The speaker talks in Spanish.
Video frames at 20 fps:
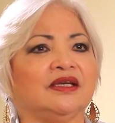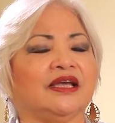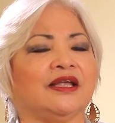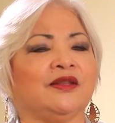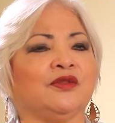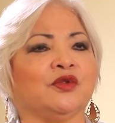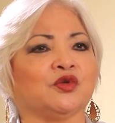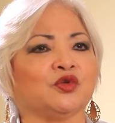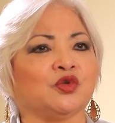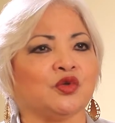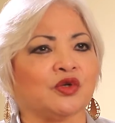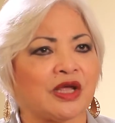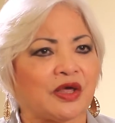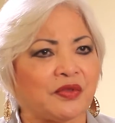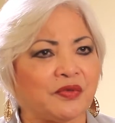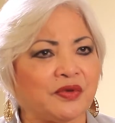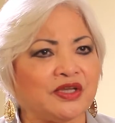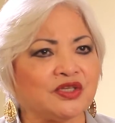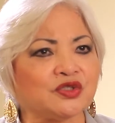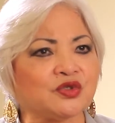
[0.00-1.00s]
el
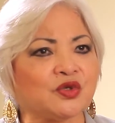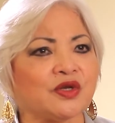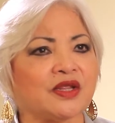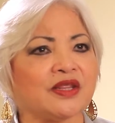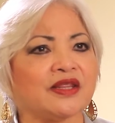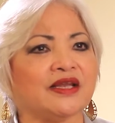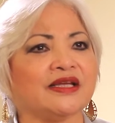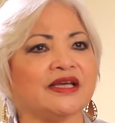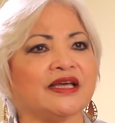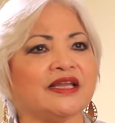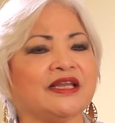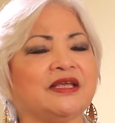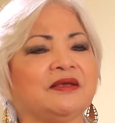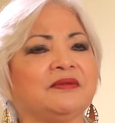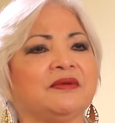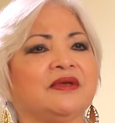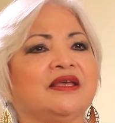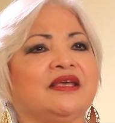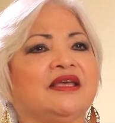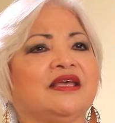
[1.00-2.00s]
doctorado en Historia del
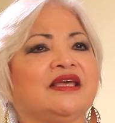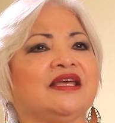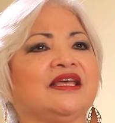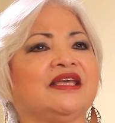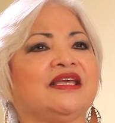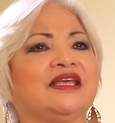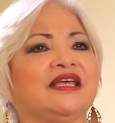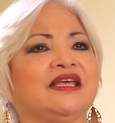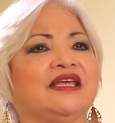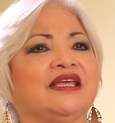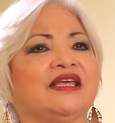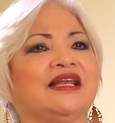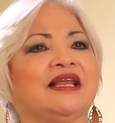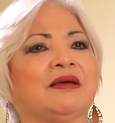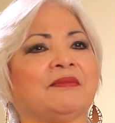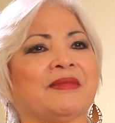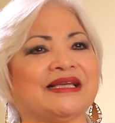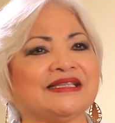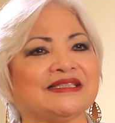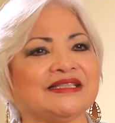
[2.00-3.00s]
Caribe y
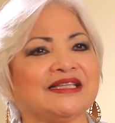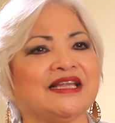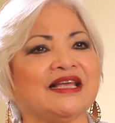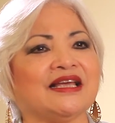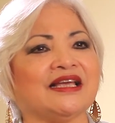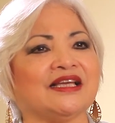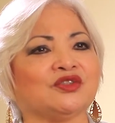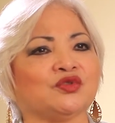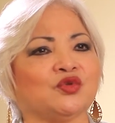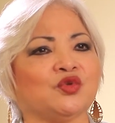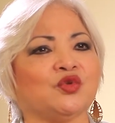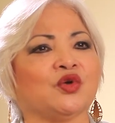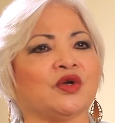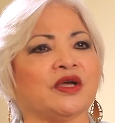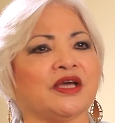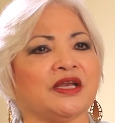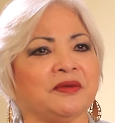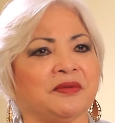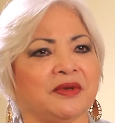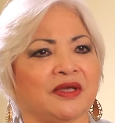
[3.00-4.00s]
la maestría en Estudios
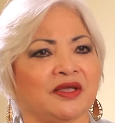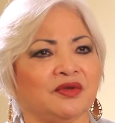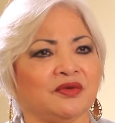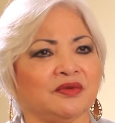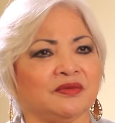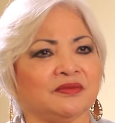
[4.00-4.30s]
Caribeños.